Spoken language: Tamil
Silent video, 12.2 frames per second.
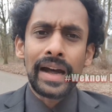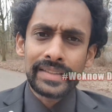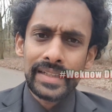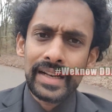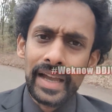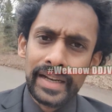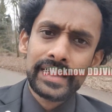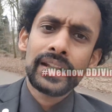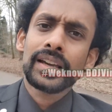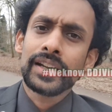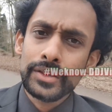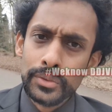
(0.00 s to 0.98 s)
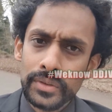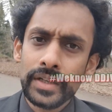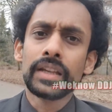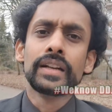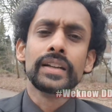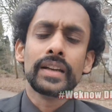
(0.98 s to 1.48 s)
அதை லைட்டாக
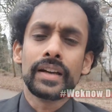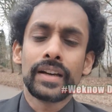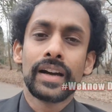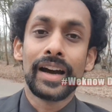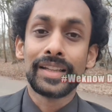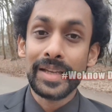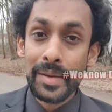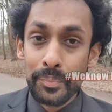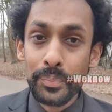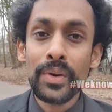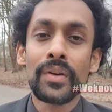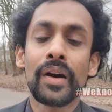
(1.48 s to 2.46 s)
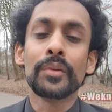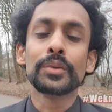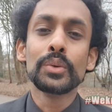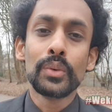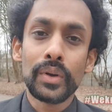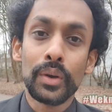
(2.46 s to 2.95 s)
கற்றுக்கொண்டே இருங்க அது
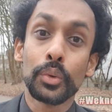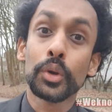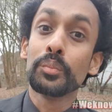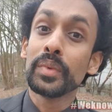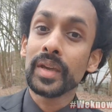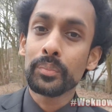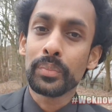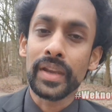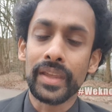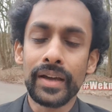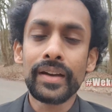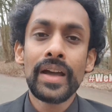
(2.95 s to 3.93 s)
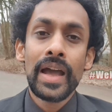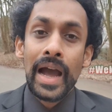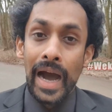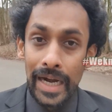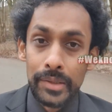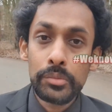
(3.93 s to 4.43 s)
எப்போவாவது உங்களுக்கு ஒரு மிகப்பெரிய
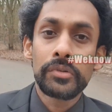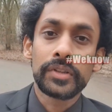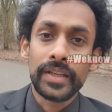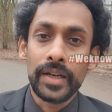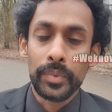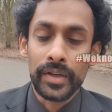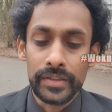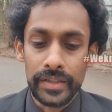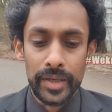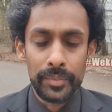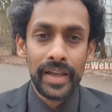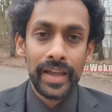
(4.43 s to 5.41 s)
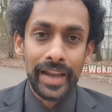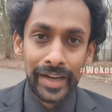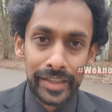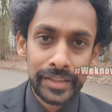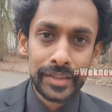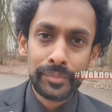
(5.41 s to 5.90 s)
அனுபவத்தை ஏற்படுத்தி தரும்
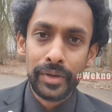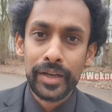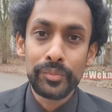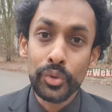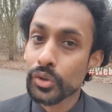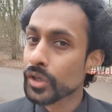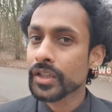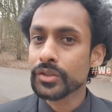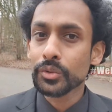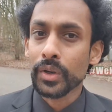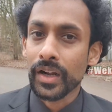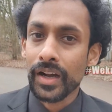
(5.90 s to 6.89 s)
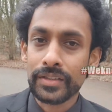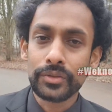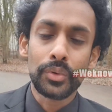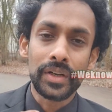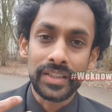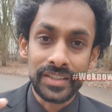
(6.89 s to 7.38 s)
எனக்கு தந்த மாதிரி மூன்று லட்சம் ரூபா காசு
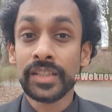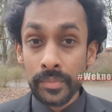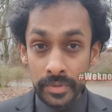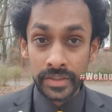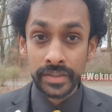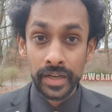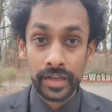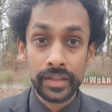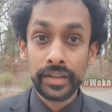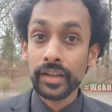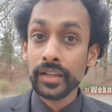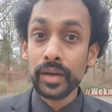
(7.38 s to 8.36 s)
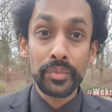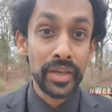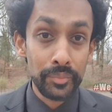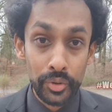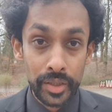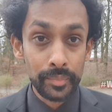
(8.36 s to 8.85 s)
உங்களுக்கு சேமிச்சு தான்
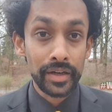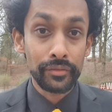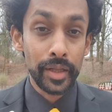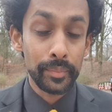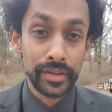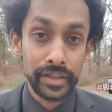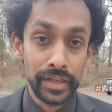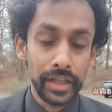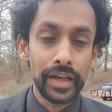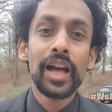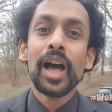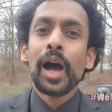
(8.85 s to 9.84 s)
மிக முக்கியமான விடயம் இல்லை